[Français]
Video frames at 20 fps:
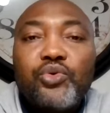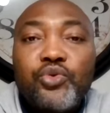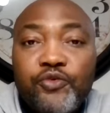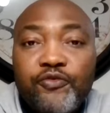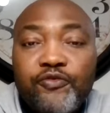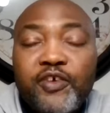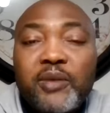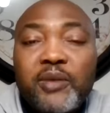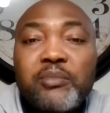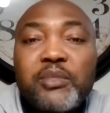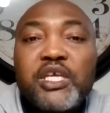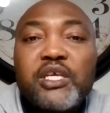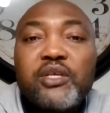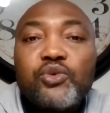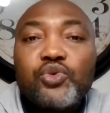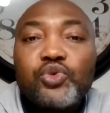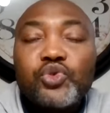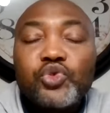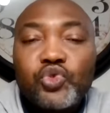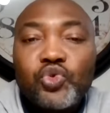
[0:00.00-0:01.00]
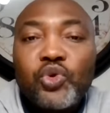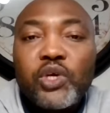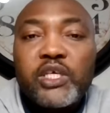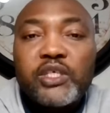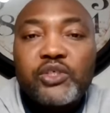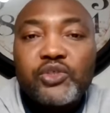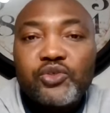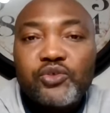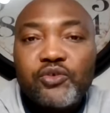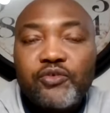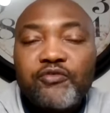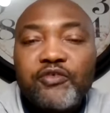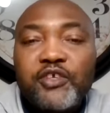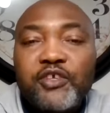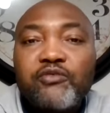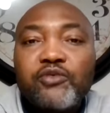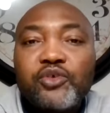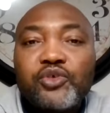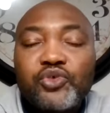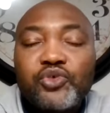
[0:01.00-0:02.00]
une famille ne saurait
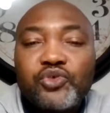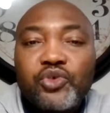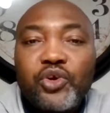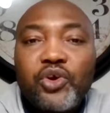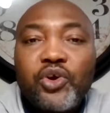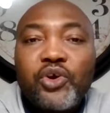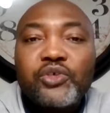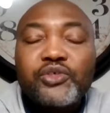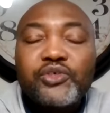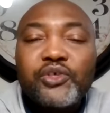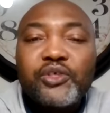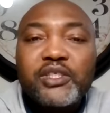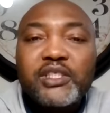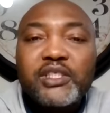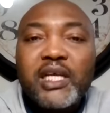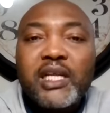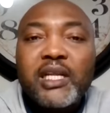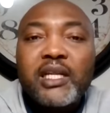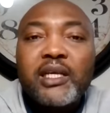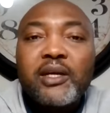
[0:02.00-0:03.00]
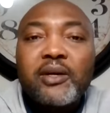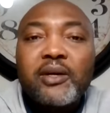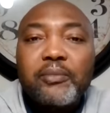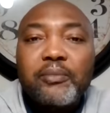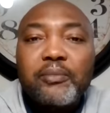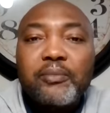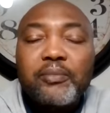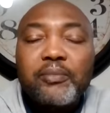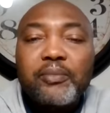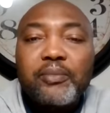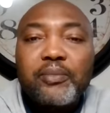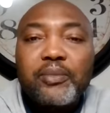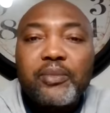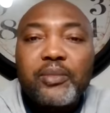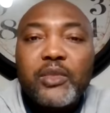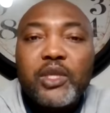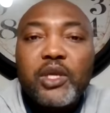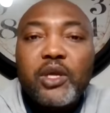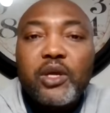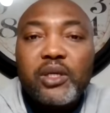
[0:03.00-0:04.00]
survivre sur un seul salaire.
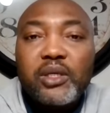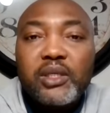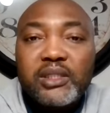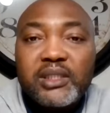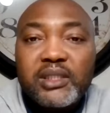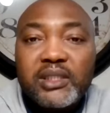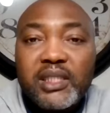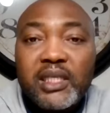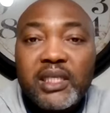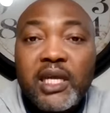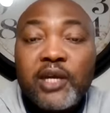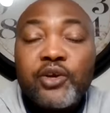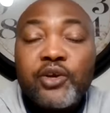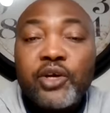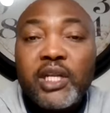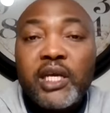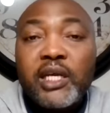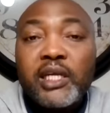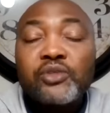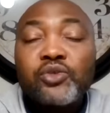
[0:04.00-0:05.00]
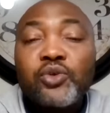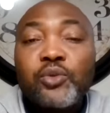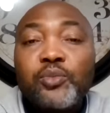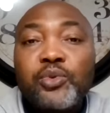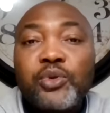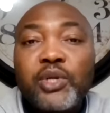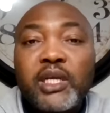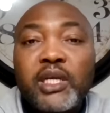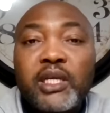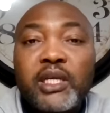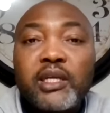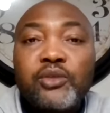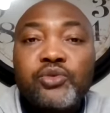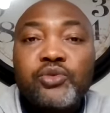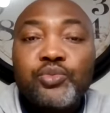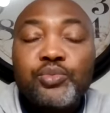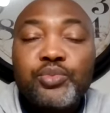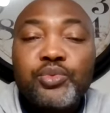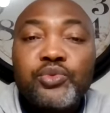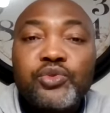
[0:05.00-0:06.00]
C'est d'ailleurs la raison pour
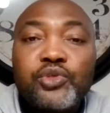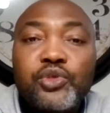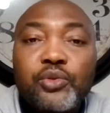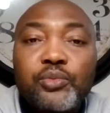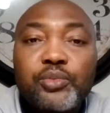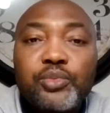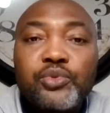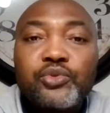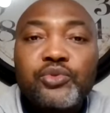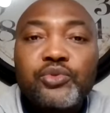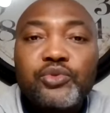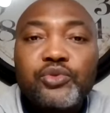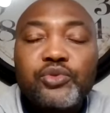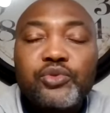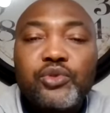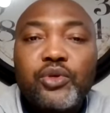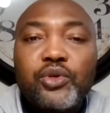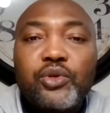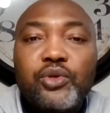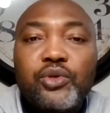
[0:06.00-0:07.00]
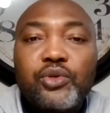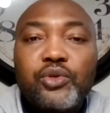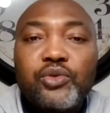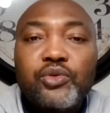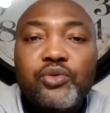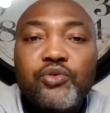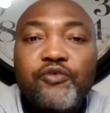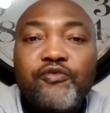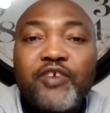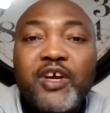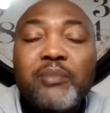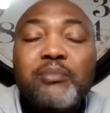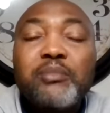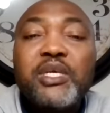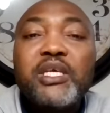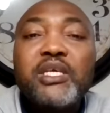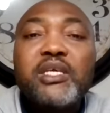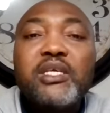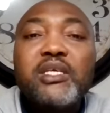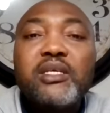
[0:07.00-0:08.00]
laquelle de plus en plus de
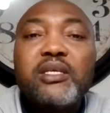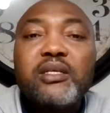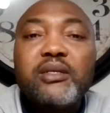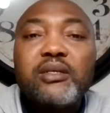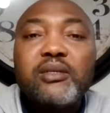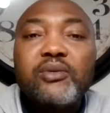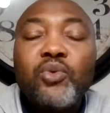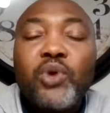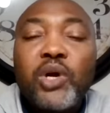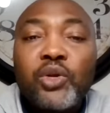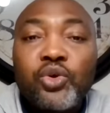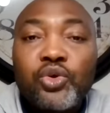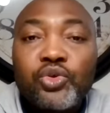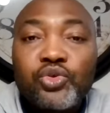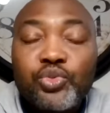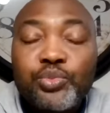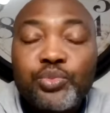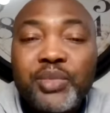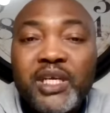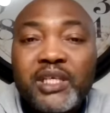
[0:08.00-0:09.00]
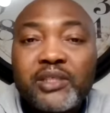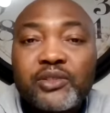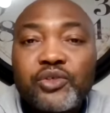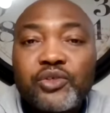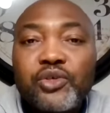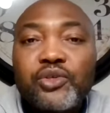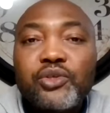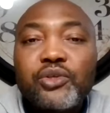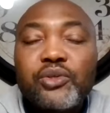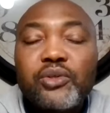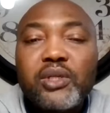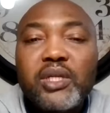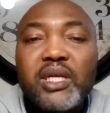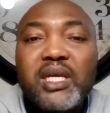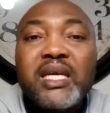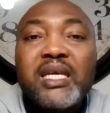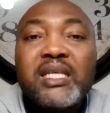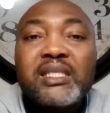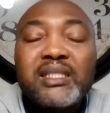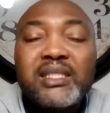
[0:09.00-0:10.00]
familles ou alors de personnes
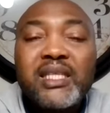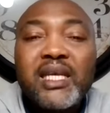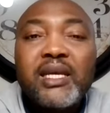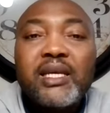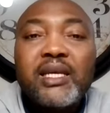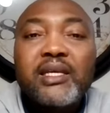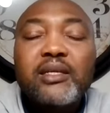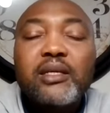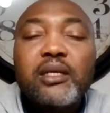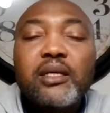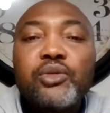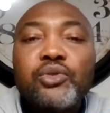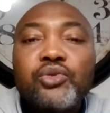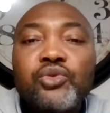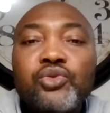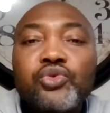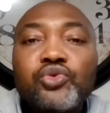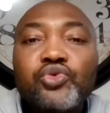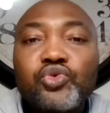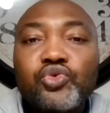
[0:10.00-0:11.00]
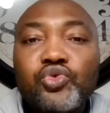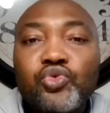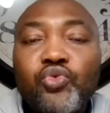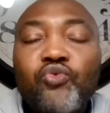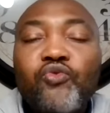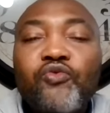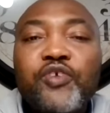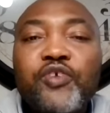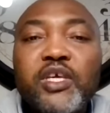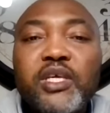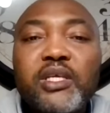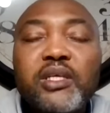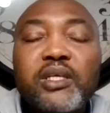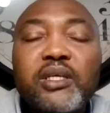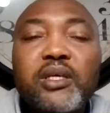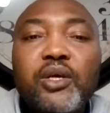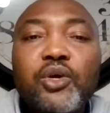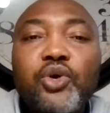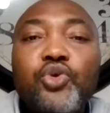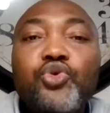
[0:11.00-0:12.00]
essayent de se trouver
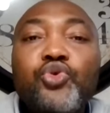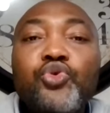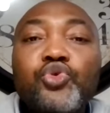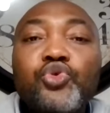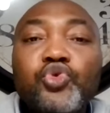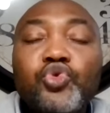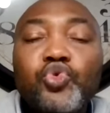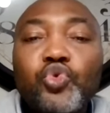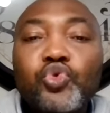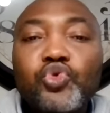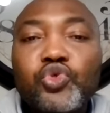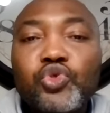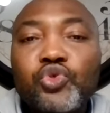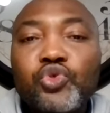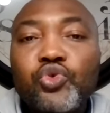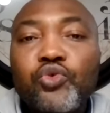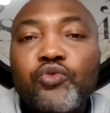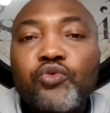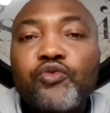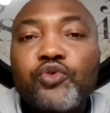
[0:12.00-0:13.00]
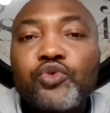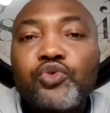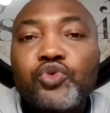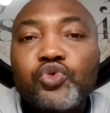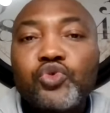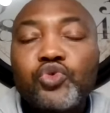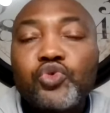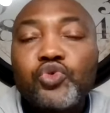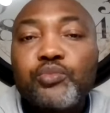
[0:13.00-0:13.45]
une source de revenus